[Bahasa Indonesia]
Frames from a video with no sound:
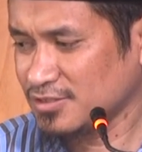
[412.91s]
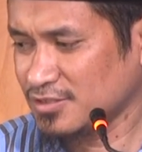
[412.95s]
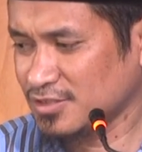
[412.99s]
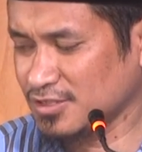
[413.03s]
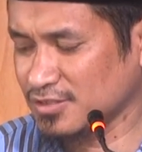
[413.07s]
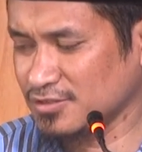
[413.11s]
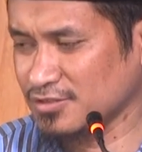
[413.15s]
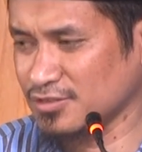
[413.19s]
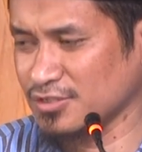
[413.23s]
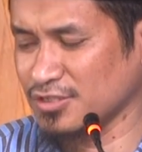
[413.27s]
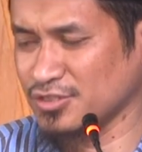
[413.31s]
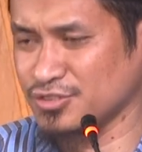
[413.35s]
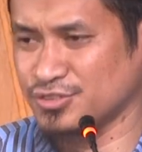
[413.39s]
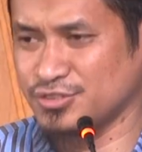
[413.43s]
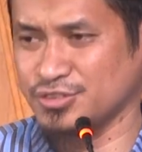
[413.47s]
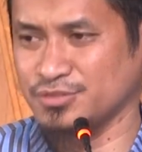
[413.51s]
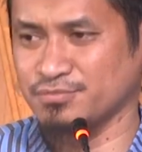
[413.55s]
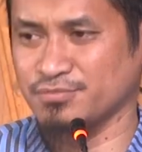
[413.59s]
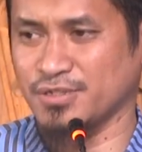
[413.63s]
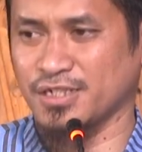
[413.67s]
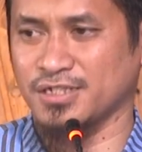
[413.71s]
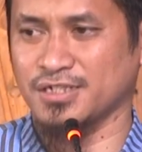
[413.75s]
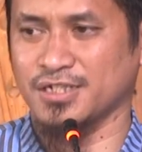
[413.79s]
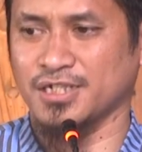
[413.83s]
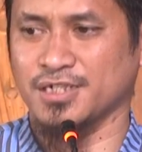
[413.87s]
Allah di
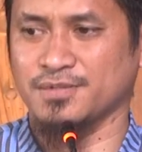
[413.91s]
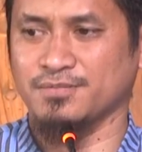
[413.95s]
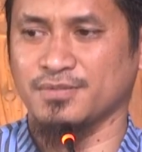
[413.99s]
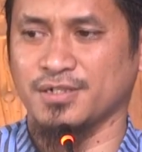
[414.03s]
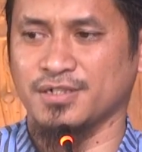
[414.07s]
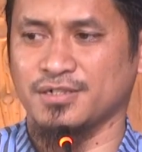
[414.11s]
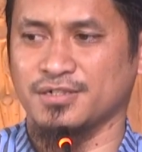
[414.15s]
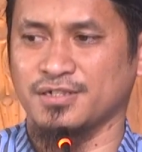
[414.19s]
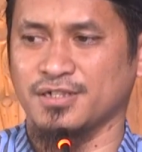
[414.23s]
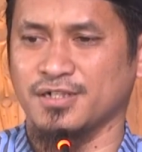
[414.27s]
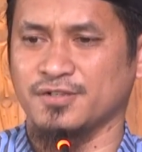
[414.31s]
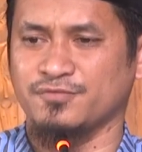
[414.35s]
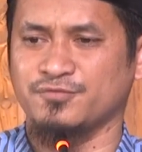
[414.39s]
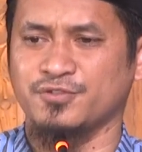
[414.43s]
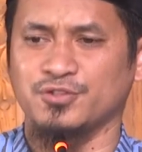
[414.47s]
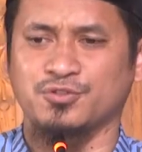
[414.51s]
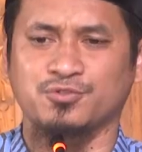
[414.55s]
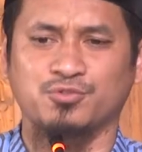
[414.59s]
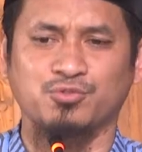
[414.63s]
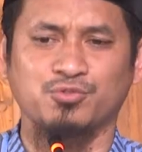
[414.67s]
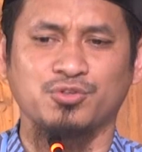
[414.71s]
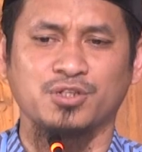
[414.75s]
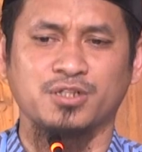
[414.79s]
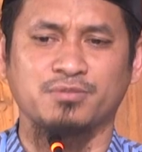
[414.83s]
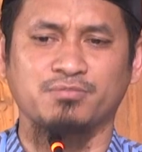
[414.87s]
mana-mana,
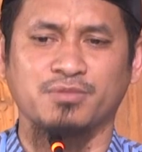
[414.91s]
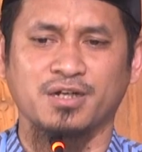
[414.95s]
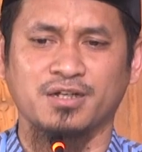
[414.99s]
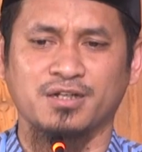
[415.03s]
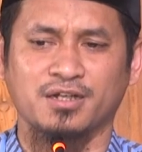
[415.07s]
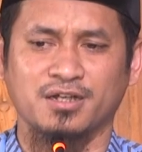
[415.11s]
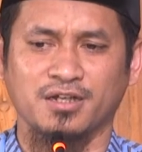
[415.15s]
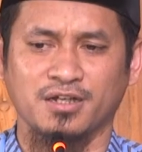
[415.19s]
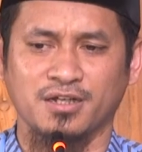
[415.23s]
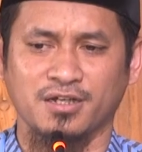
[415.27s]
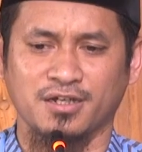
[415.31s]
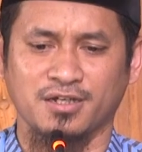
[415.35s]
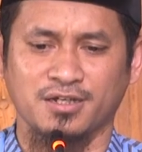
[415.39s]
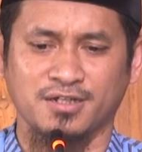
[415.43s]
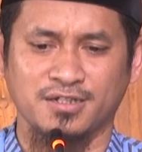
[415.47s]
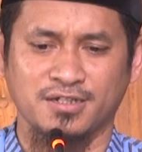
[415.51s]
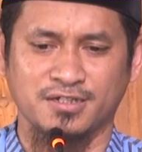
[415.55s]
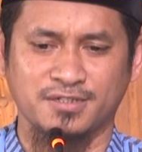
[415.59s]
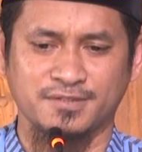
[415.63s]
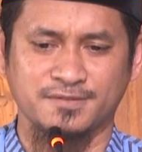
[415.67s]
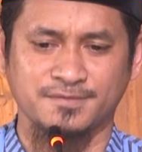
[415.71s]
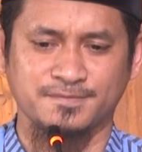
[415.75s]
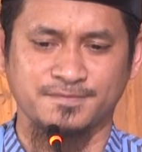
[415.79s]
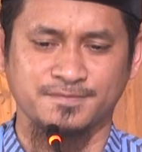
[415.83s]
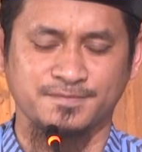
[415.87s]
fikuli
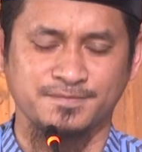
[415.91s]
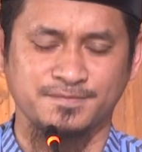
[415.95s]
makan.